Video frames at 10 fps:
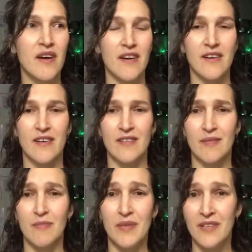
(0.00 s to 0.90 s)
а,
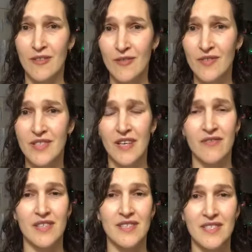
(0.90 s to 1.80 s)
там, приготовить
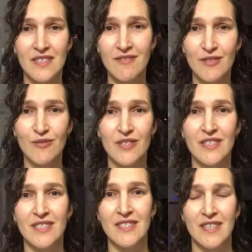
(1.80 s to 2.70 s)
завтрак, сделать все
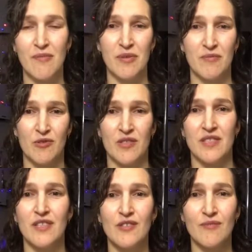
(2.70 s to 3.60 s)
утренние дела, потому что
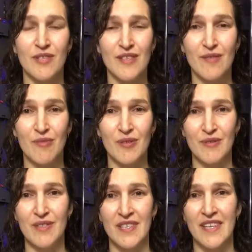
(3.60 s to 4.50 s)
знаю, что мне на работу и
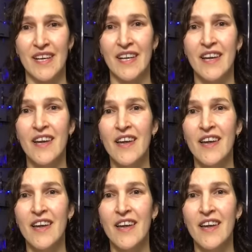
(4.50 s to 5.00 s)
так далее.